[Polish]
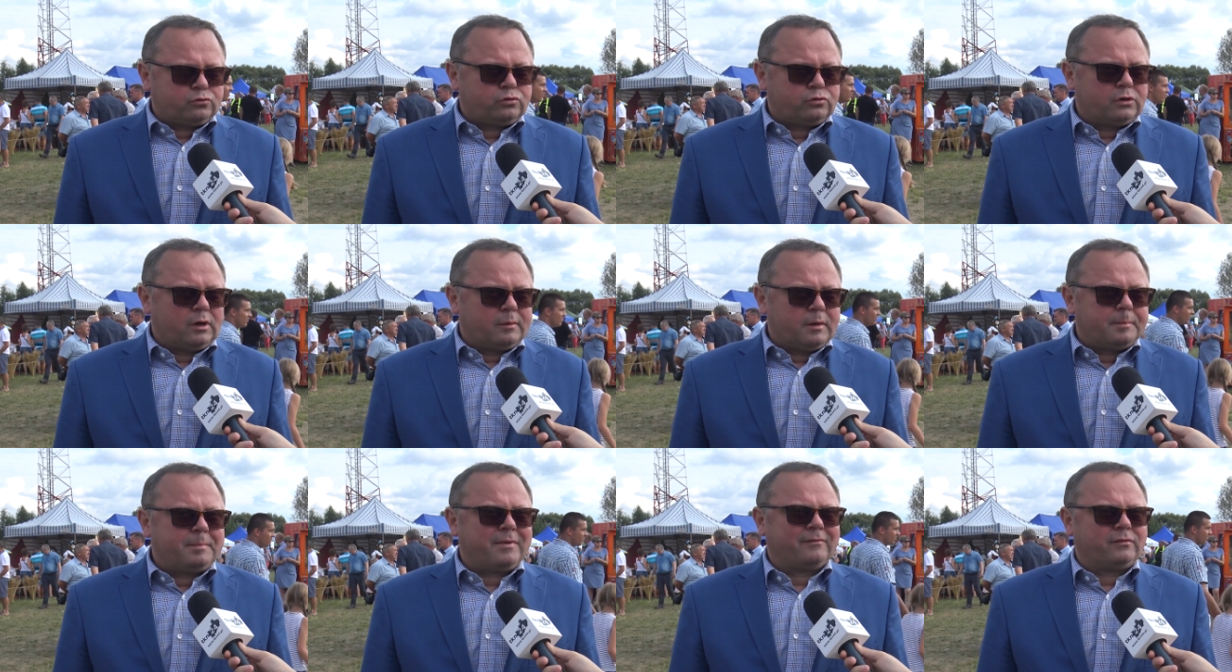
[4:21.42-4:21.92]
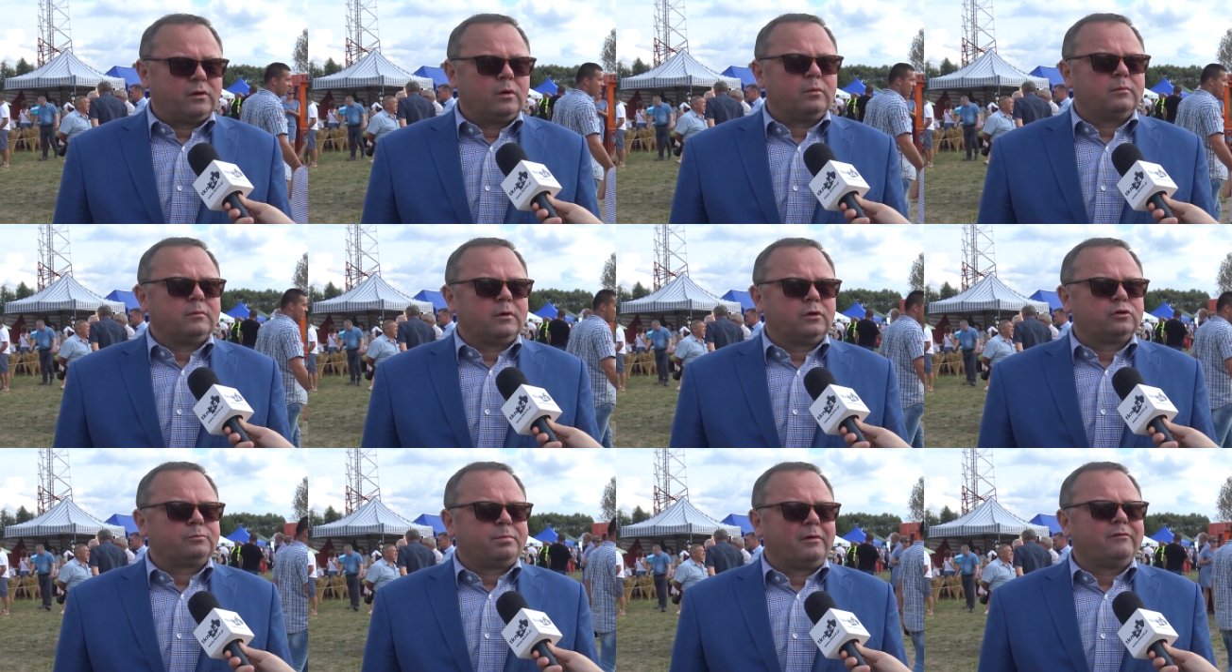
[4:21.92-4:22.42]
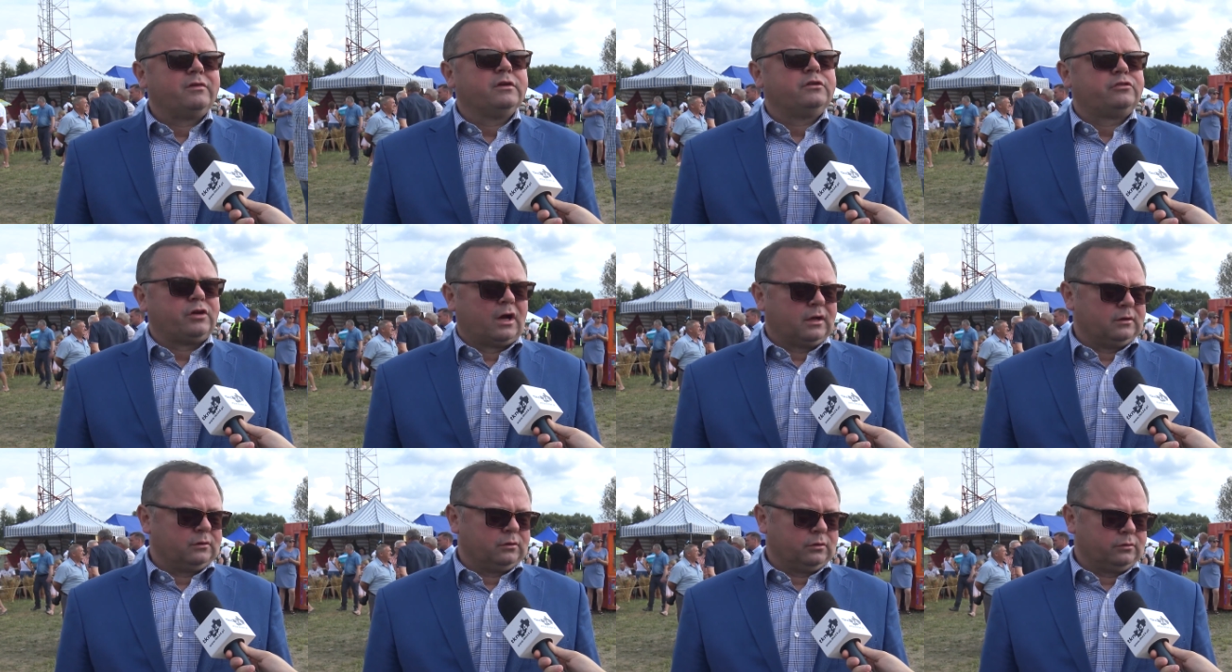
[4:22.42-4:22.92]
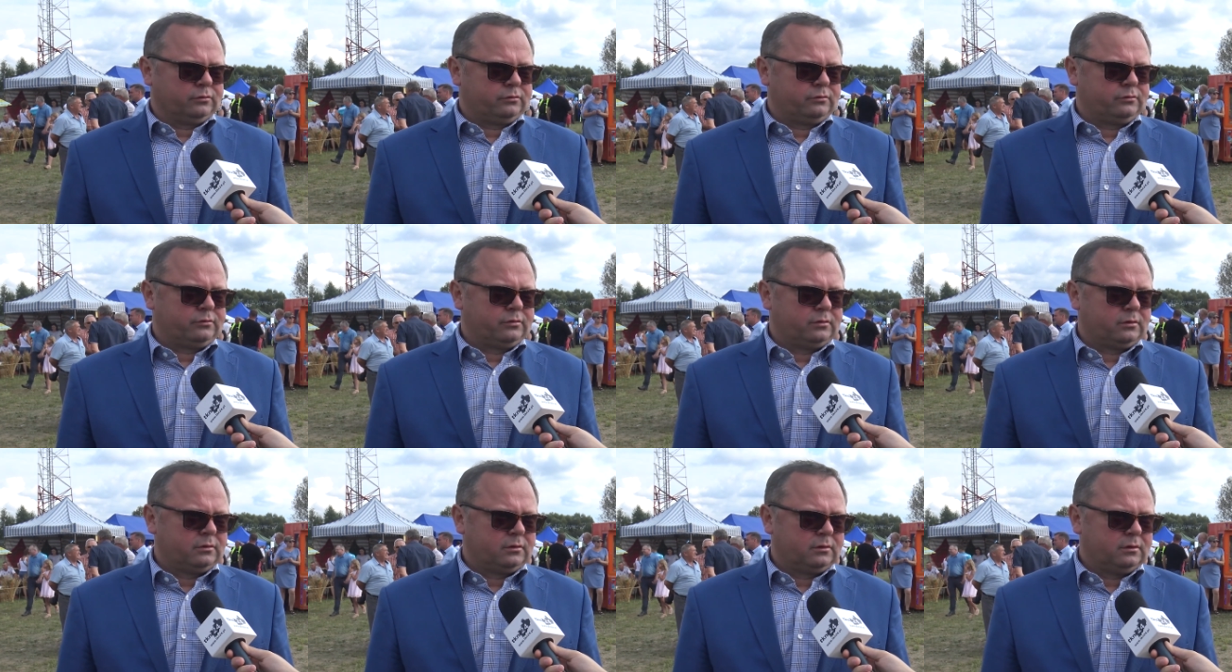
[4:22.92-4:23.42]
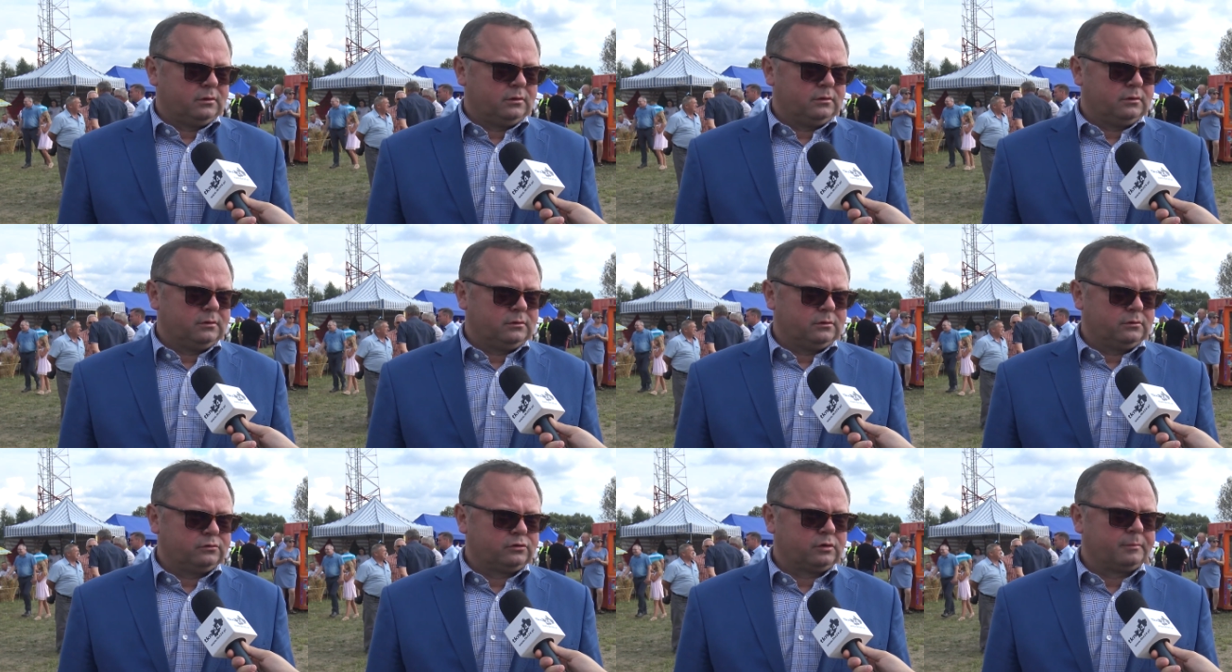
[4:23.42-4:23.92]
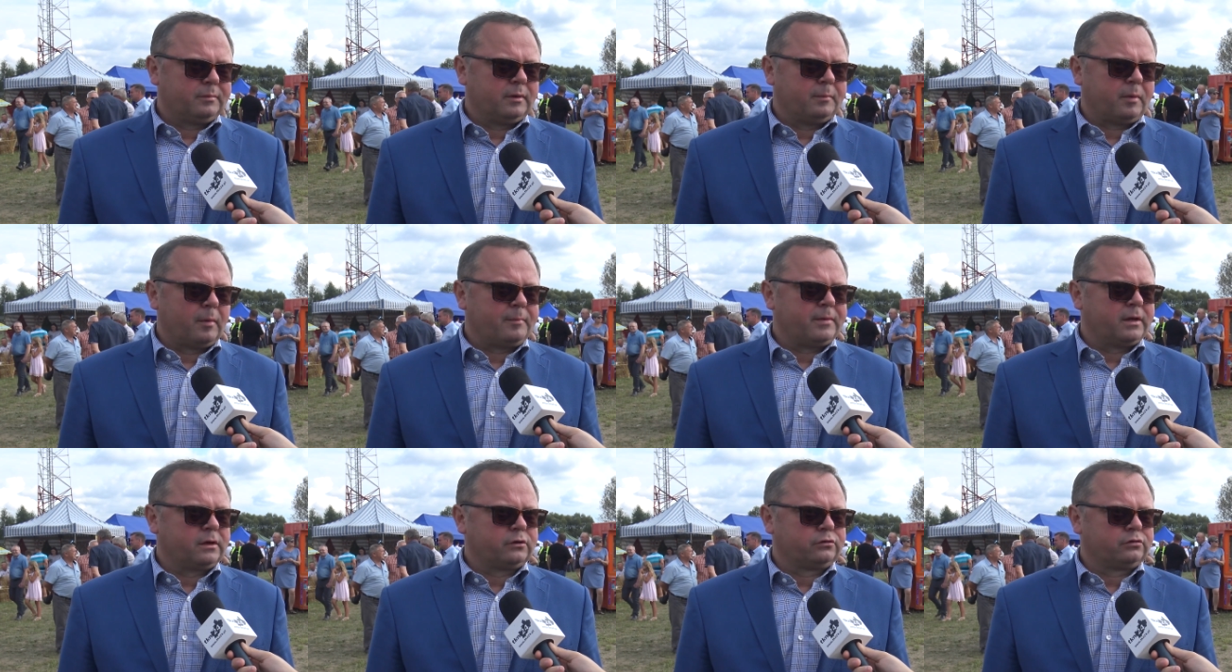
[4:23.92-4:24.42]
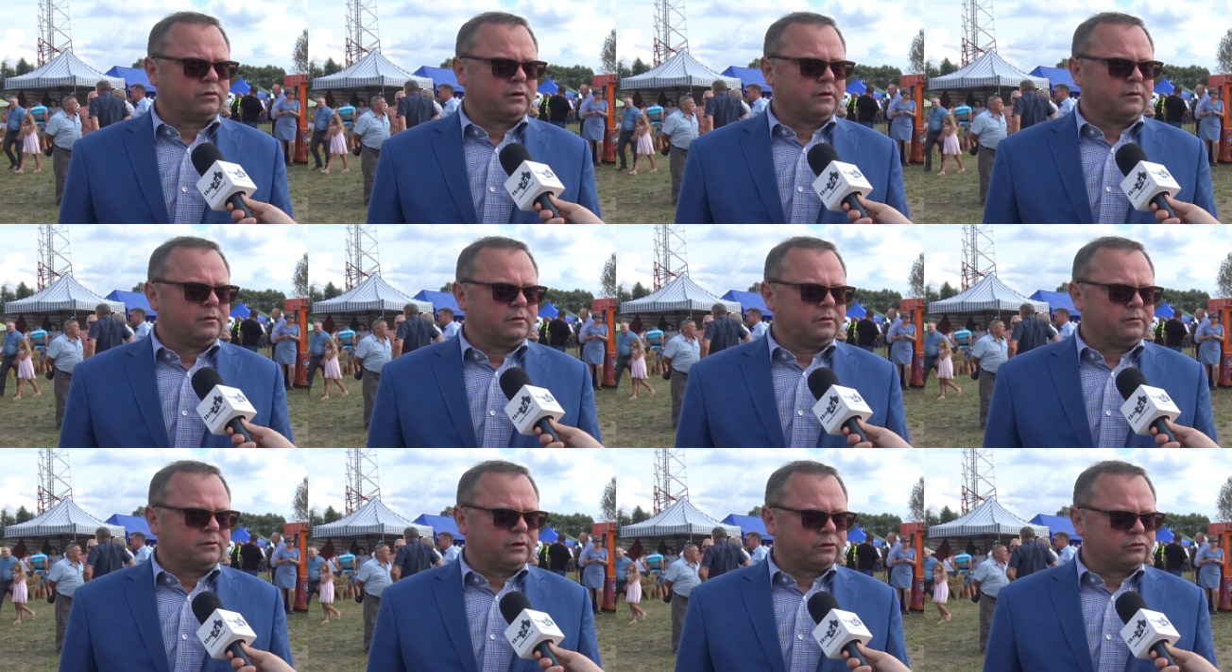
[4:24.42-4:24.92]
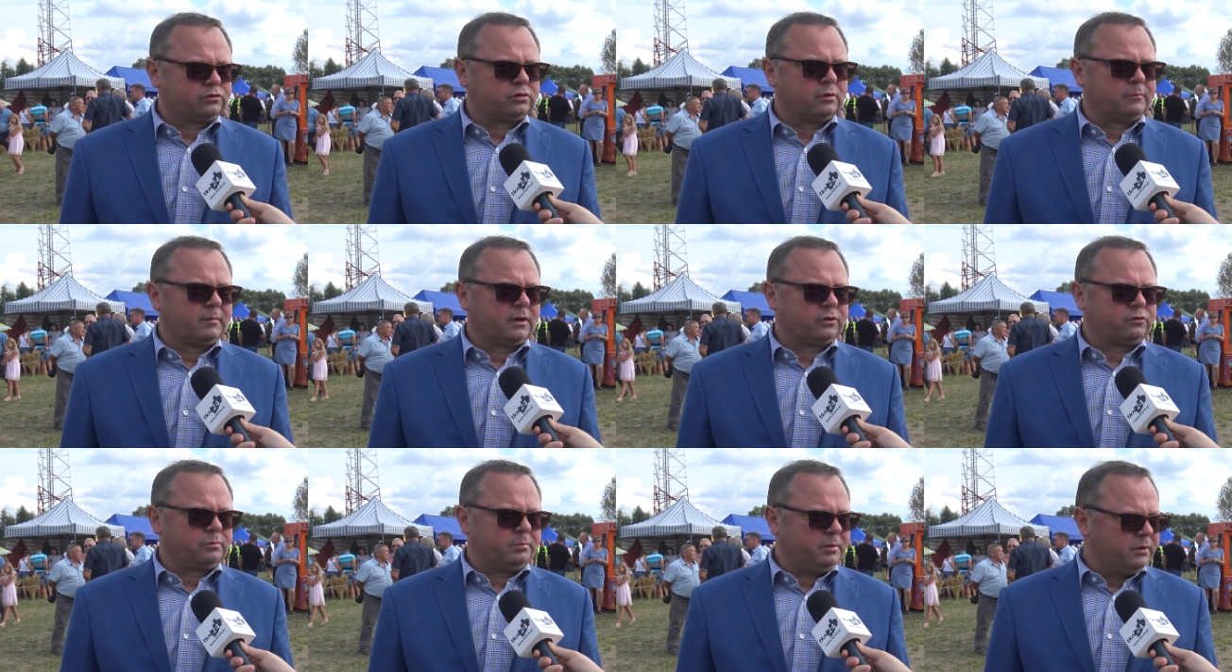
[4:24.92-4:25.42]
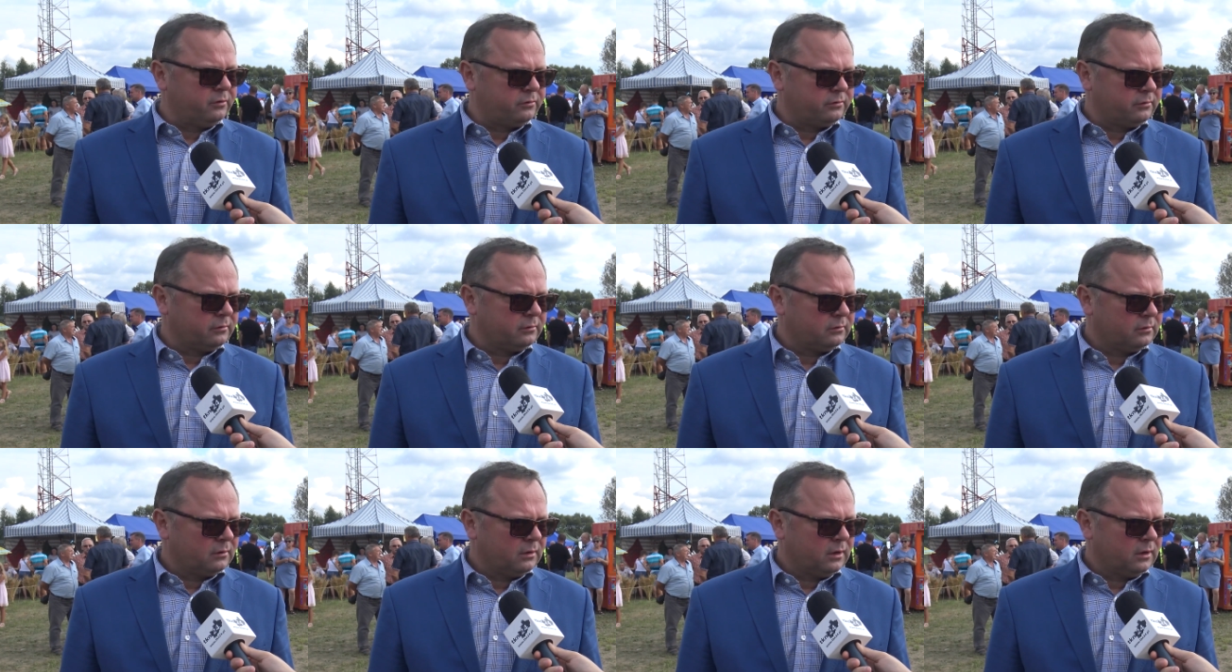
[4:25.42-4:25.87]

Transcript: czujemy pewną odpowiedzialność, żeby po pierwsze zatrzymać PiS,